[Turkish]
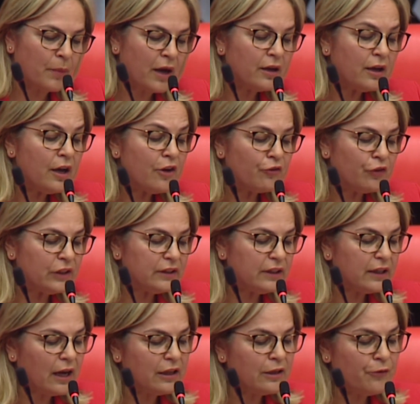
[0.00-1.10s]
Yine
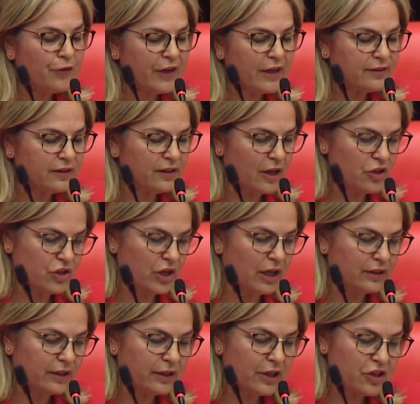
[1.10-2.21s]
kumpas kuruluyor
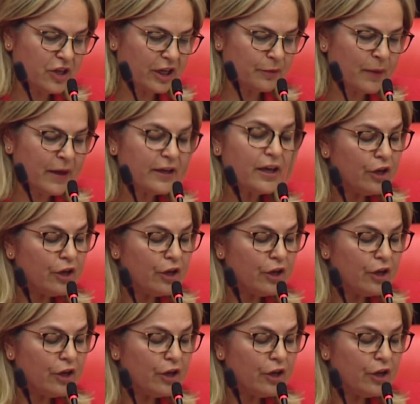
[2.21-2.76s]
ifadesini kullandı.